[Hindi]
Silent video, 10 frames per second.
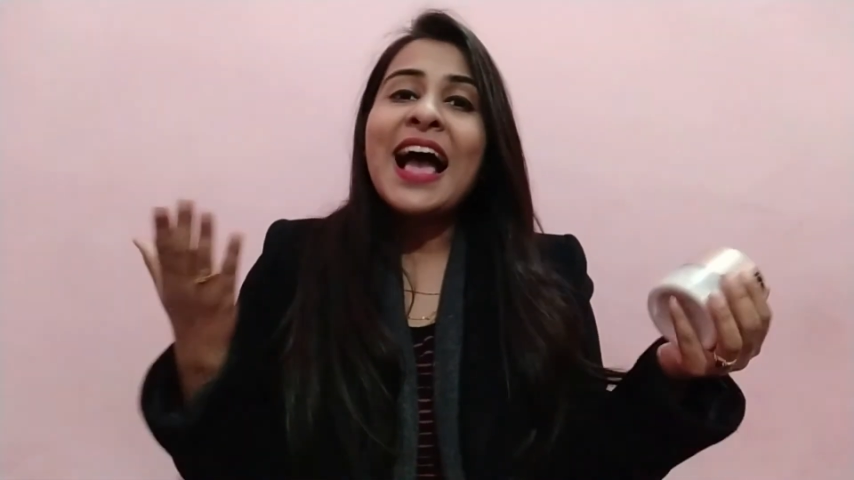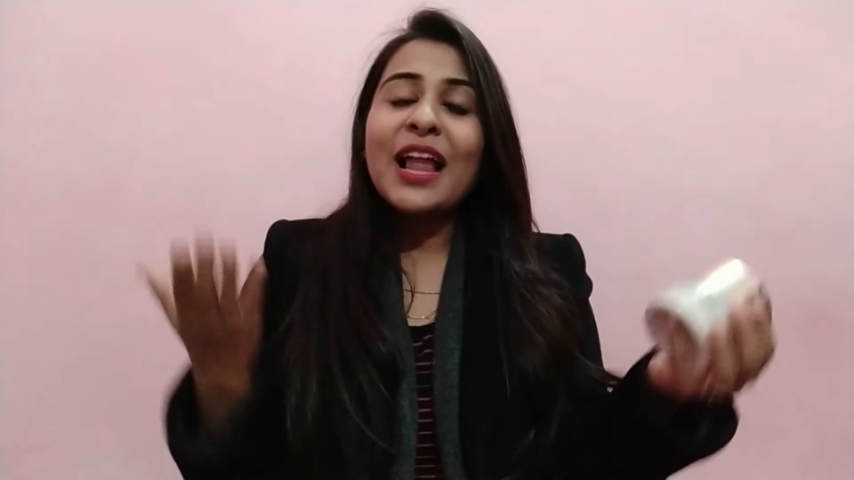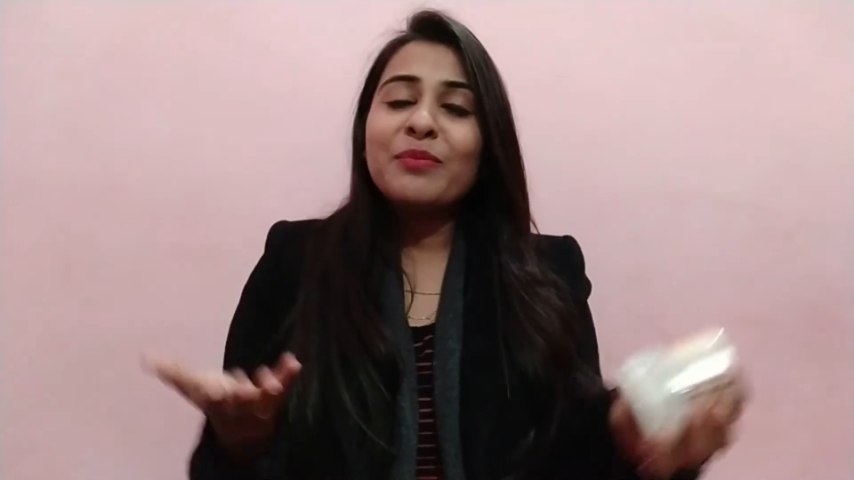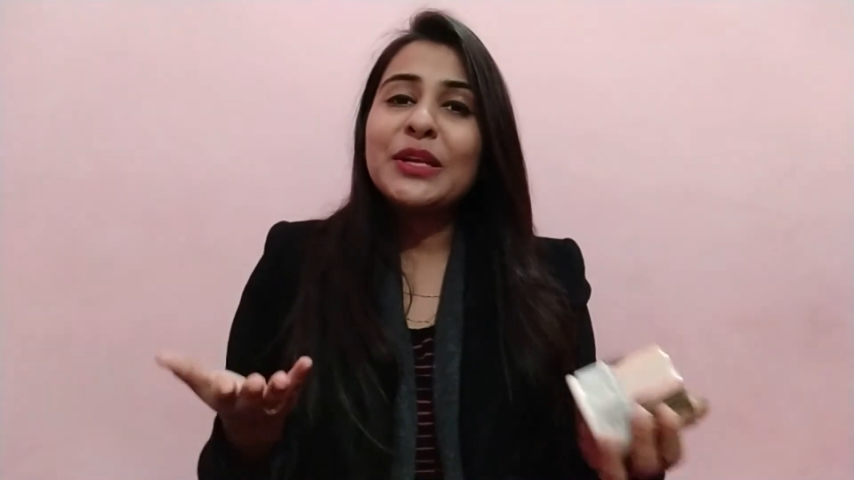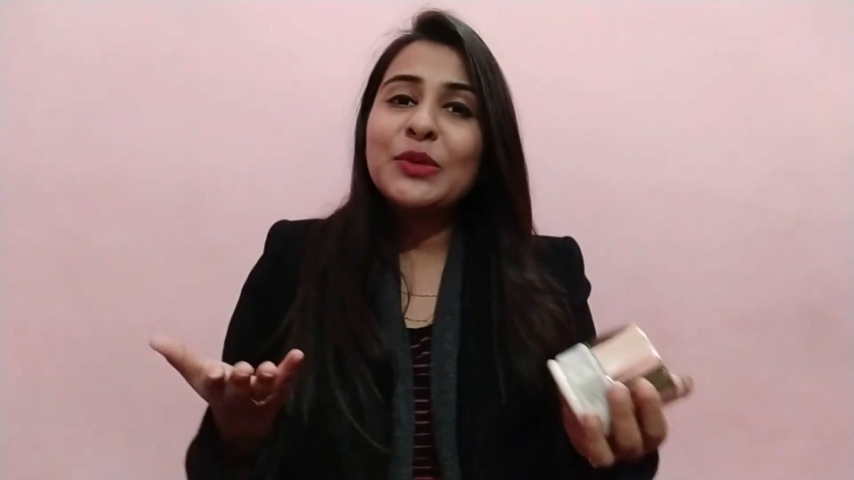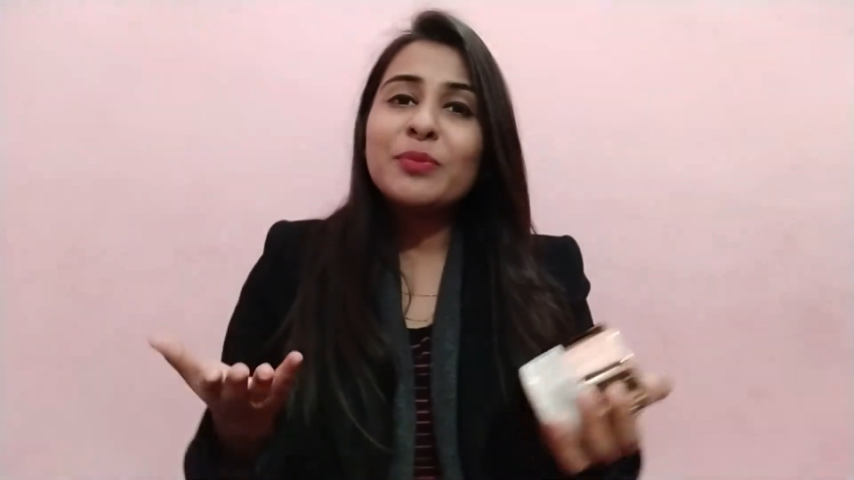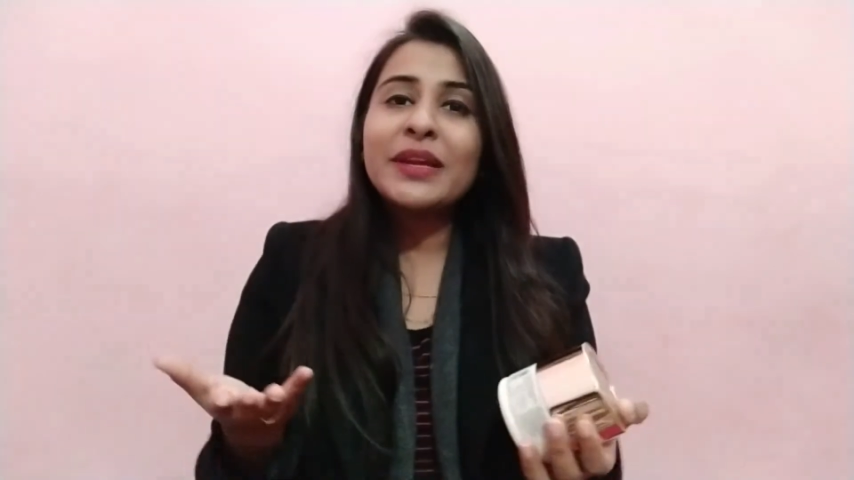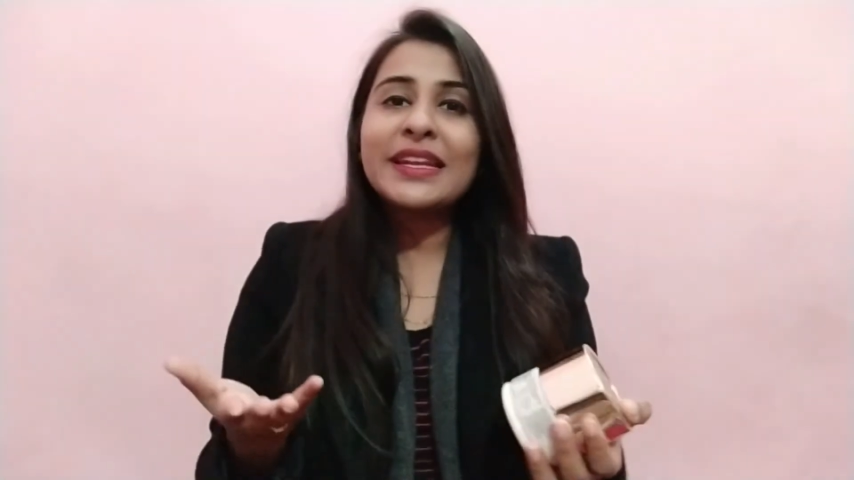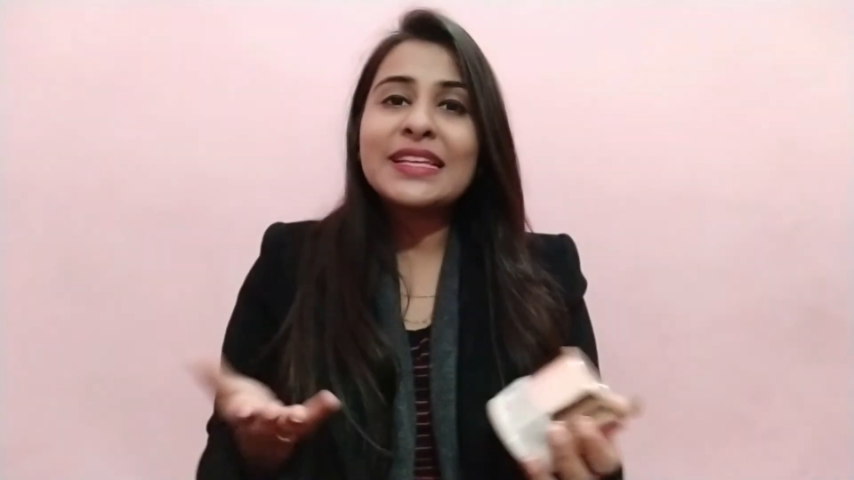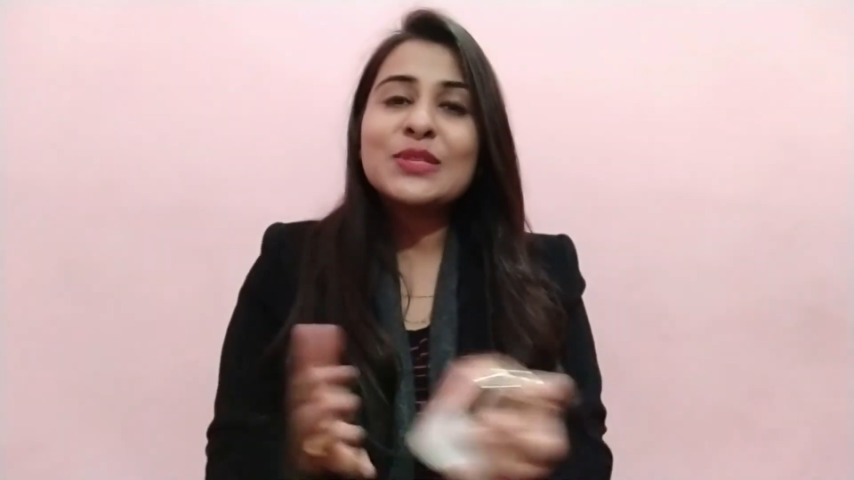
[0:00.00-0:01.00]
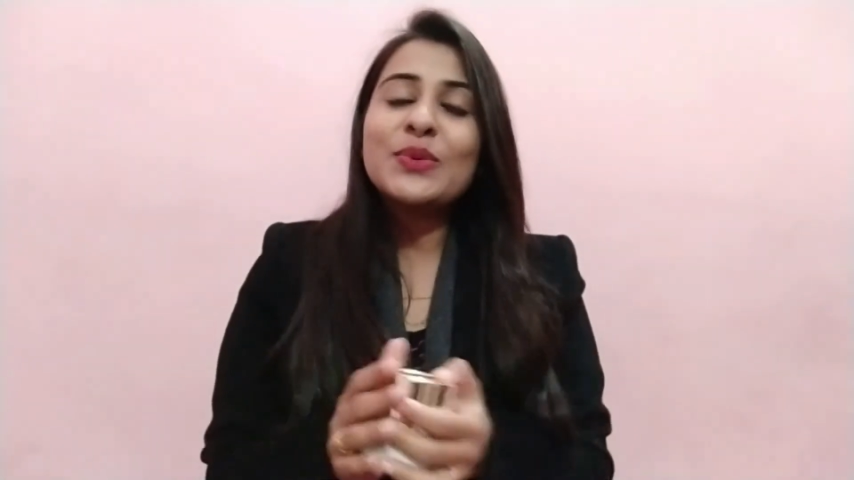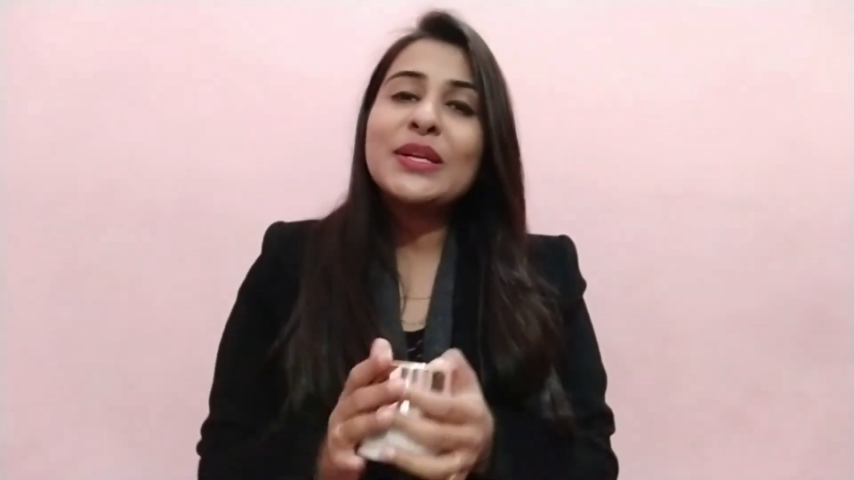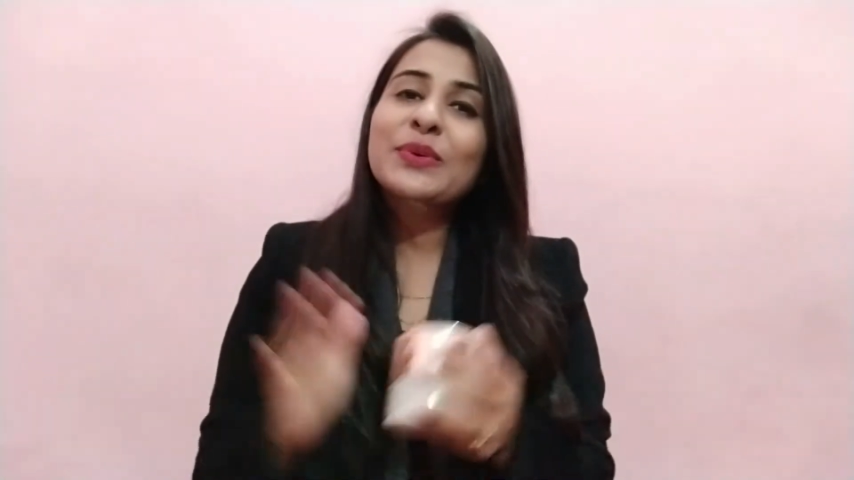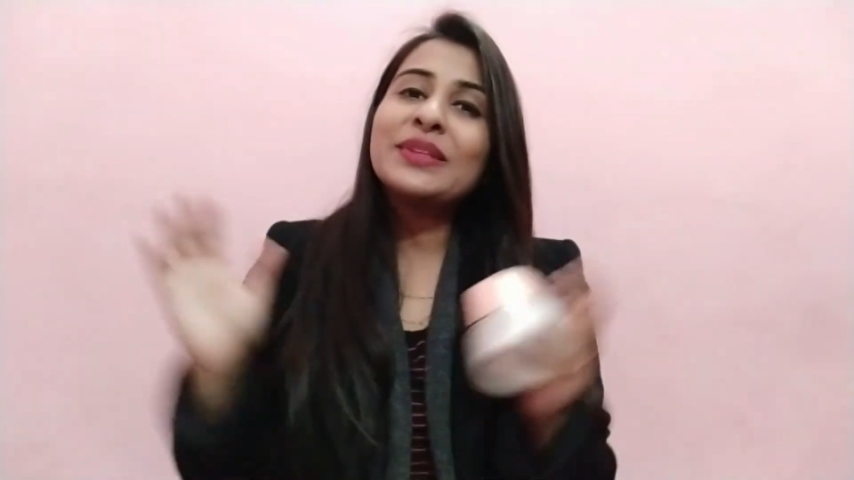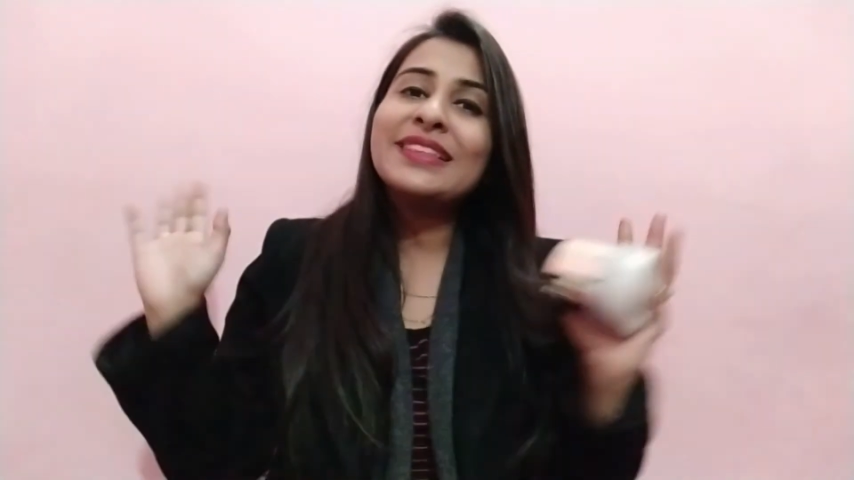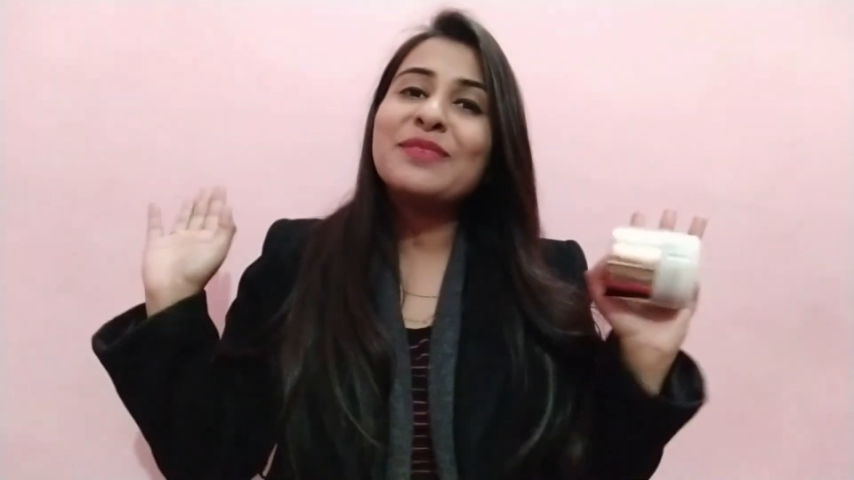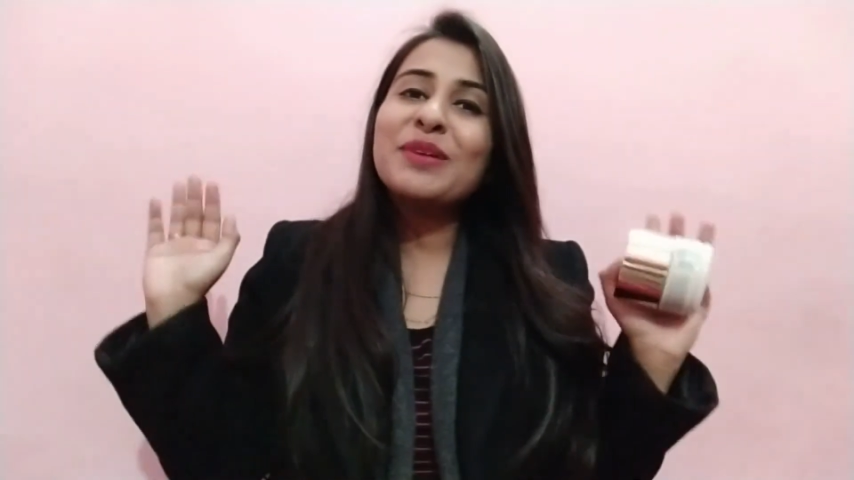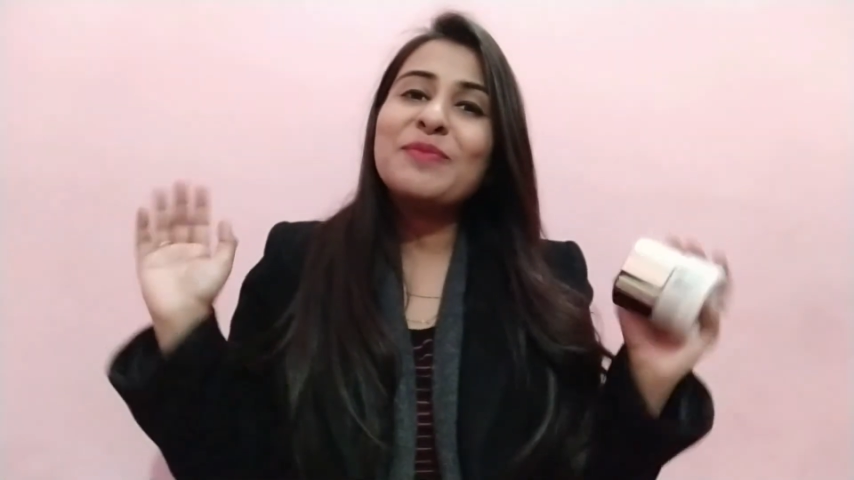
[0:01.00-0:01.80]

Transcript: आई मीट यू माई नेक्स्ट वीडियो टिल देन